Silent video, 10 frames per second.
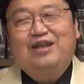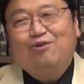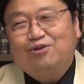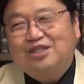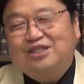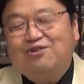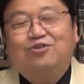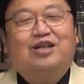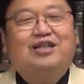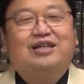落ちっていうこ
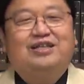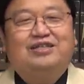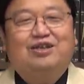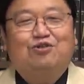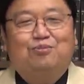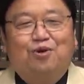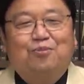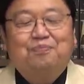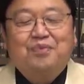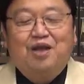とはないんですけど
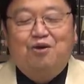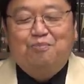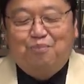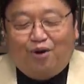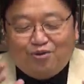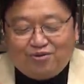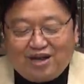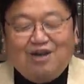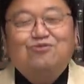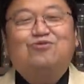も、僕
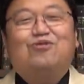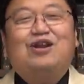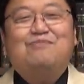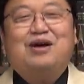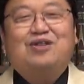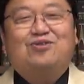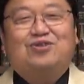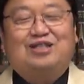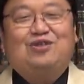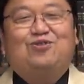がウルトラマンと
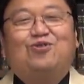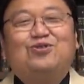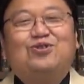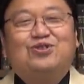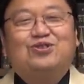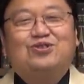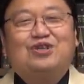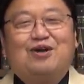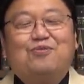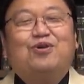して登場する
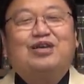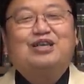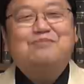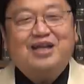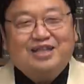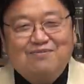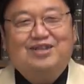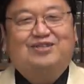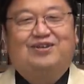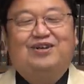のはもう決まってま
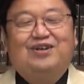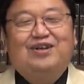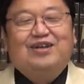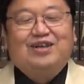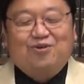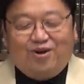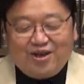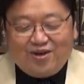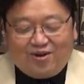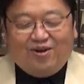すと。で、こ
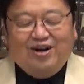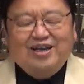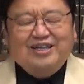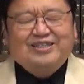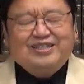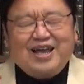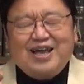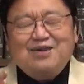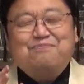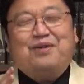れを
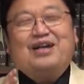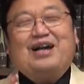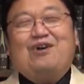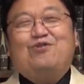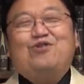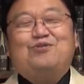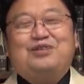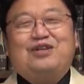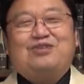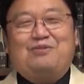精一杯かっこよく見
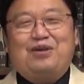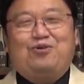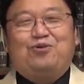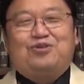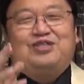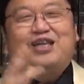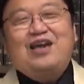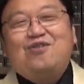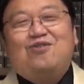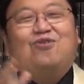せるために、この
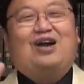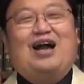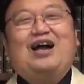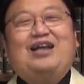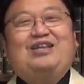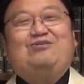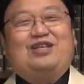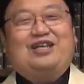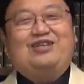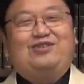前後を考えてくだ
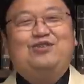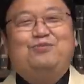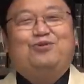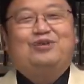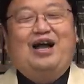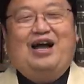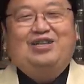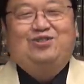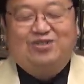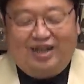さいというふうに僕が
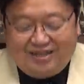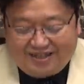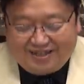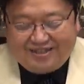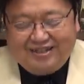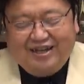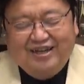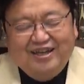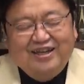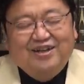発注されてですね、
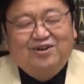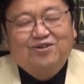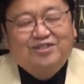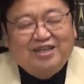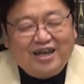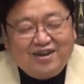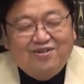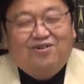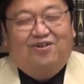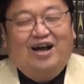この前
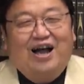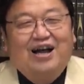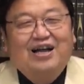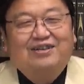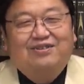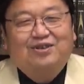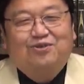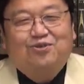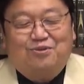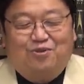後を考えてくれって
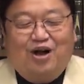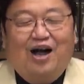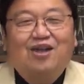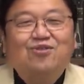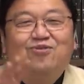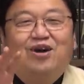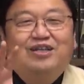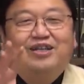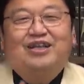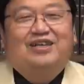ことはもう、安野が
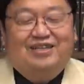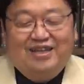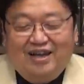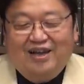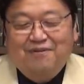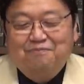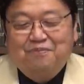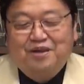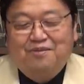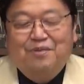出てきて、
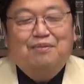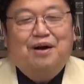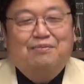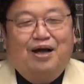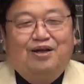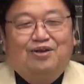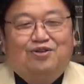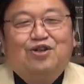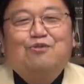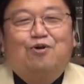まあまあまあ、
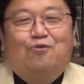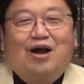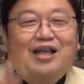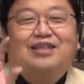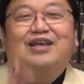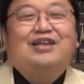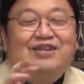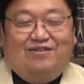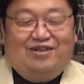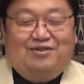それはもう笑っていいん
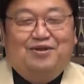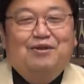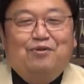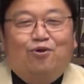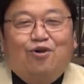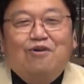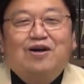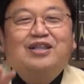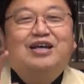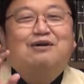だよねって。いや、もうここは
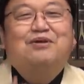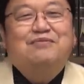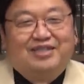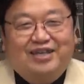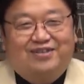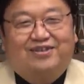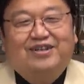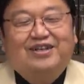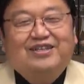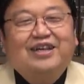笑って構いませんと。
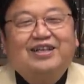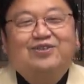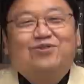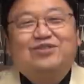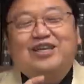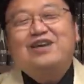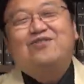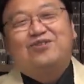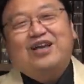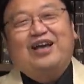ただその前
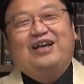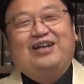後で、